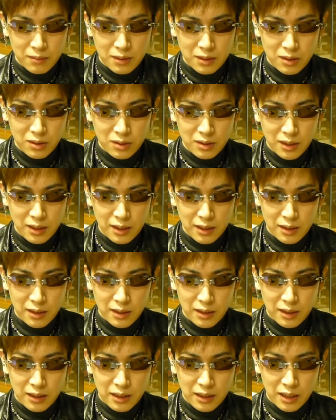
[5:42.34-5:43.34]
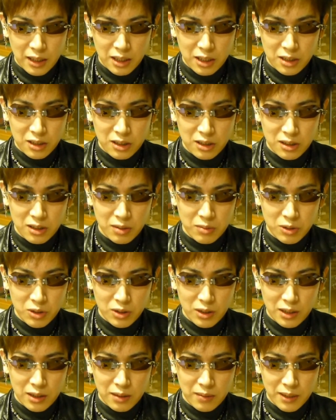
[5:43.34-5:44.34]
まあ、そして、えー、彼に偽
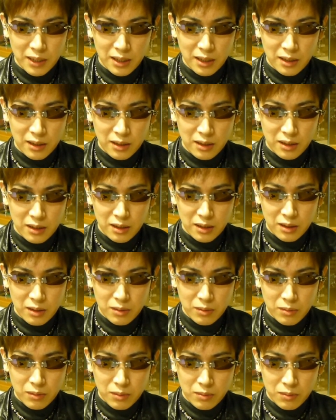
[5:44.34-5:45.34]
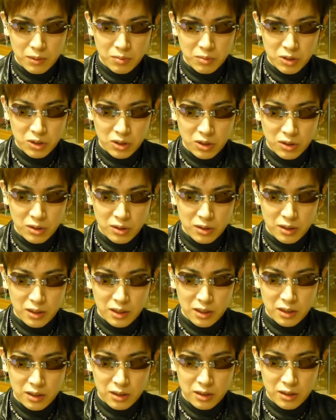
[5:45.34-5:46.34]
物だった場合、まあ、もちろん、
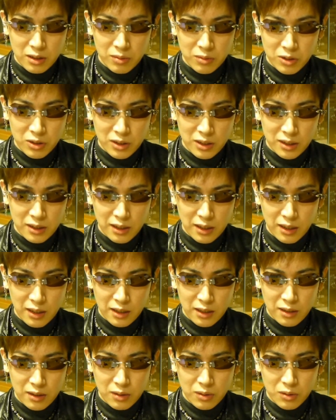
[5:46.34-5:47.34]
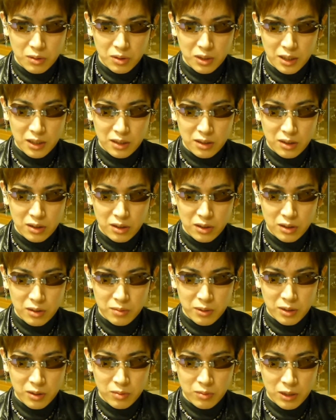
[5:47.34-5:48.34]
えー、偽物ですから交換するよう
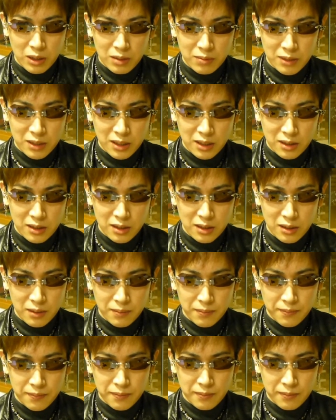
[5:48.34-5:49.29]
な部品もありませんし、